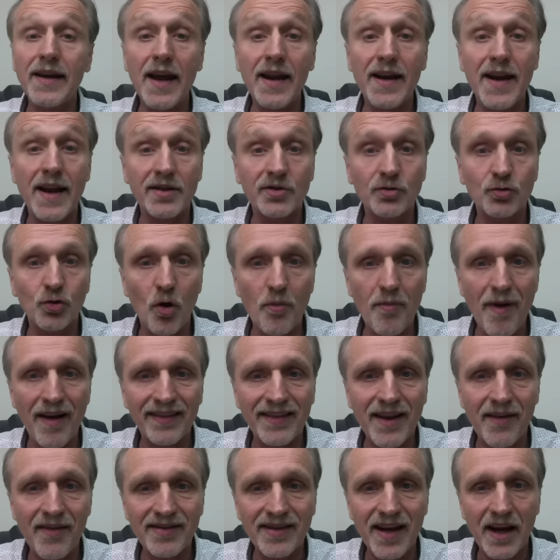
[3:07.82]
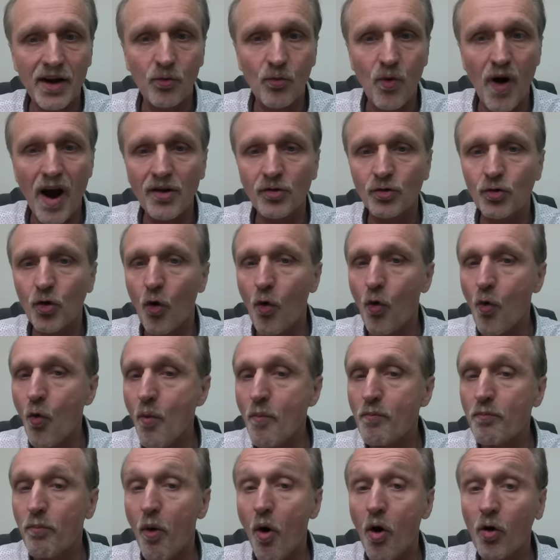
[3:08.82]
Quienes toman de vez en cuando
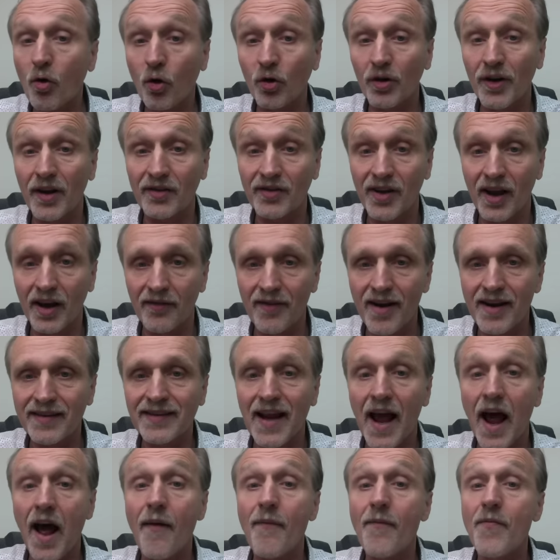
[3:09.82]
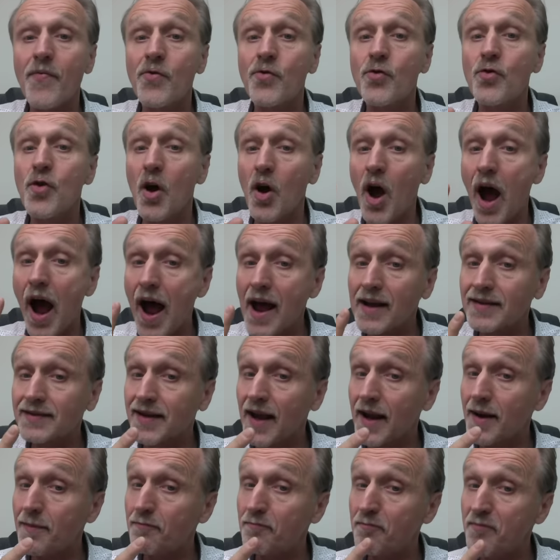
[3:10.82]
un poco de cerveza
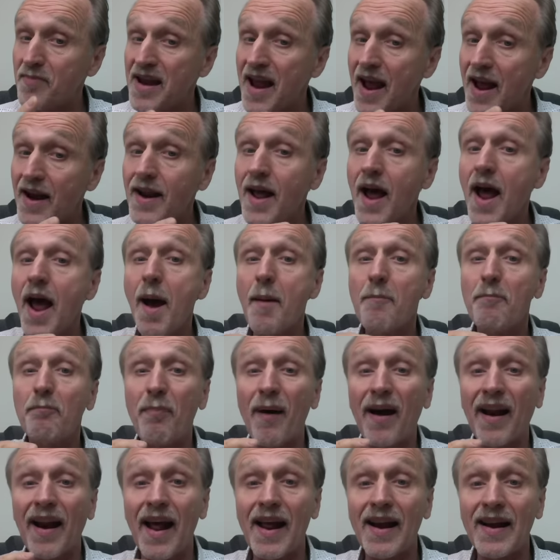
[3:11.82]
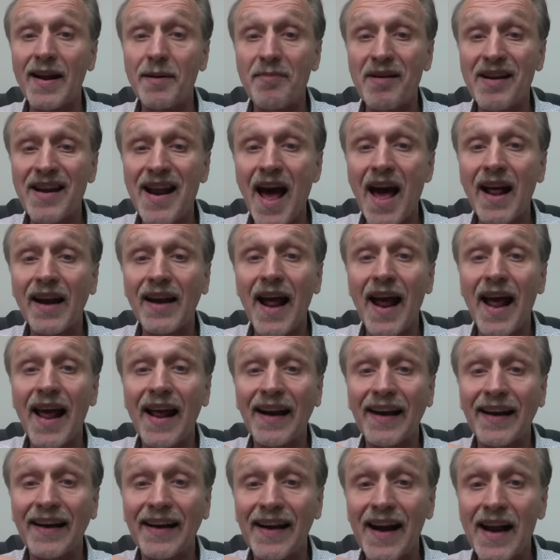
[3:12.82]
hacen bien para eliminar
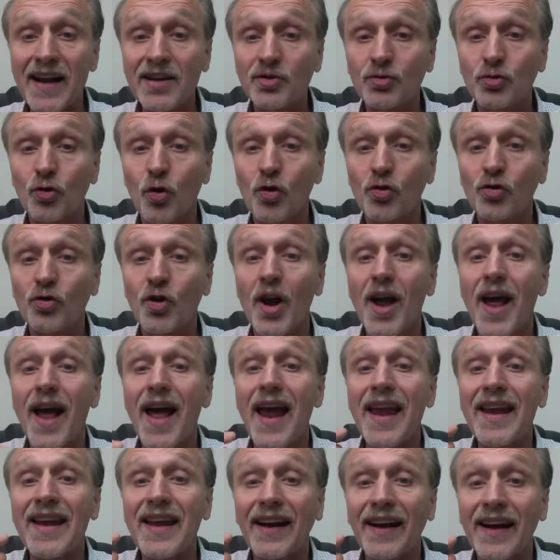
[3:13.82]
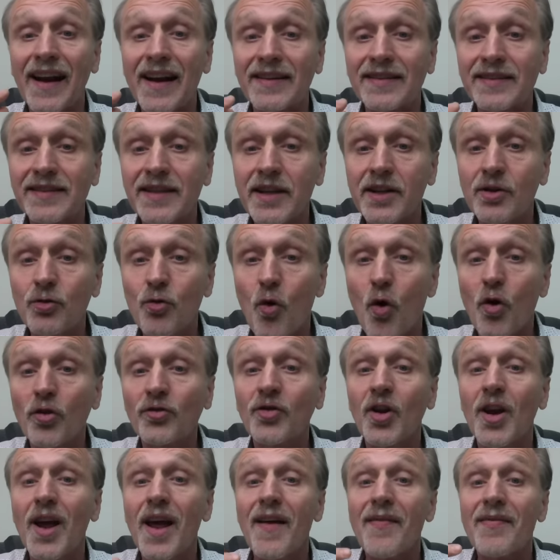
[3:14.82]
restos y
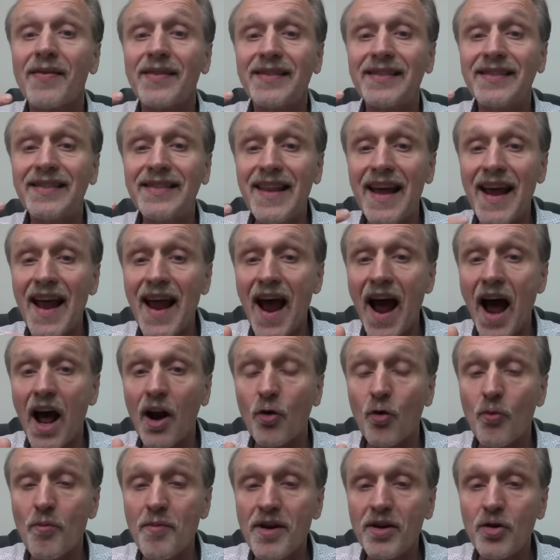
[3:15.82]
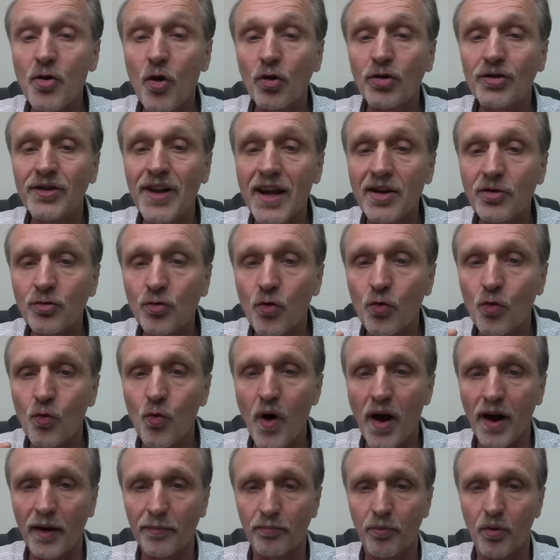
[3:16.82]
residuos de aluminio de su
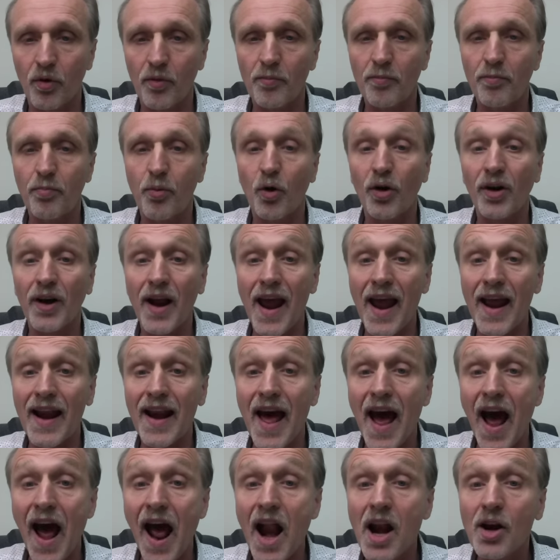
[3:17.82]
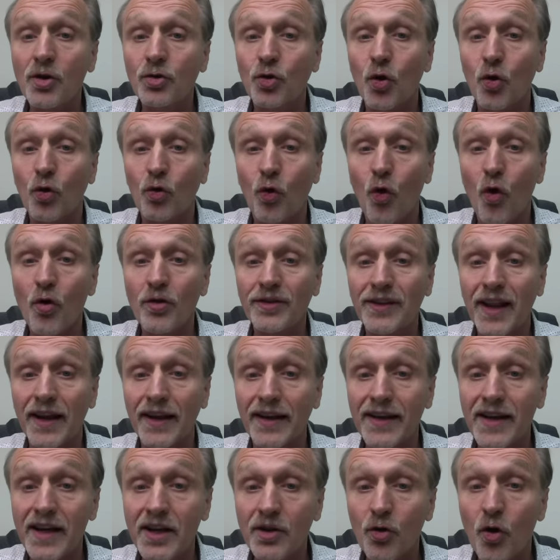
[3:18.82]
cuerpo por el alto
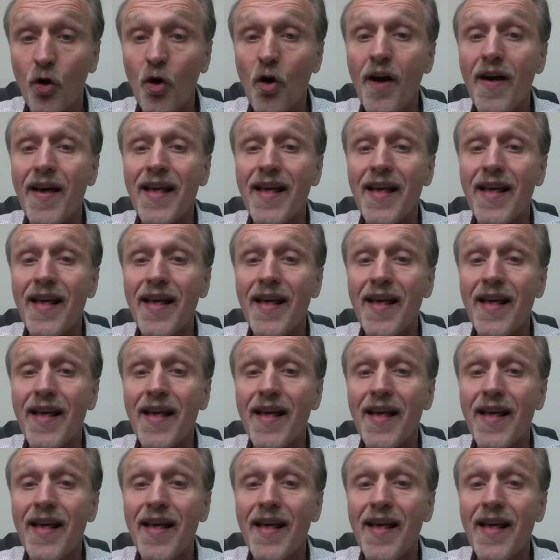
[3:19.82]
contenido